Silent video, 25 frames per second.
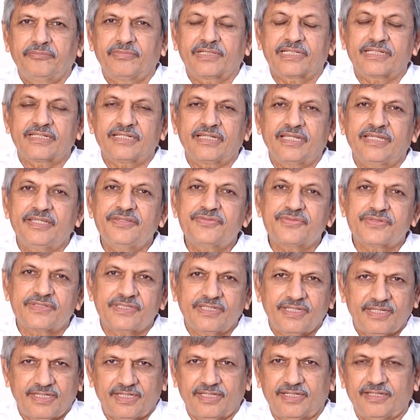మన లైఫ్
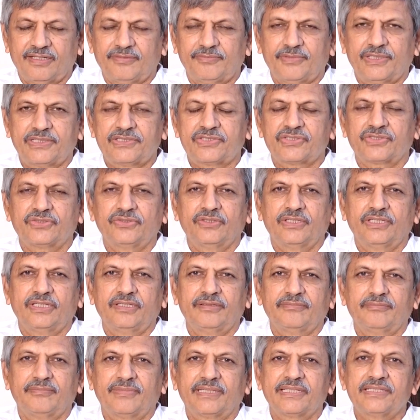స్టైల్ ఎలా
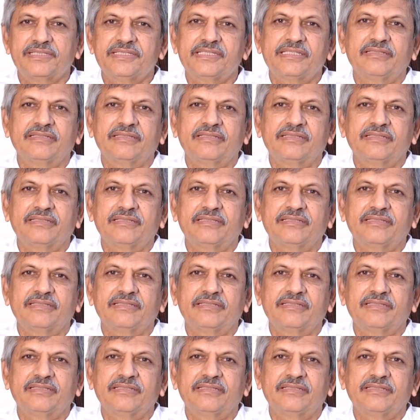మార్చుకోవాలి మన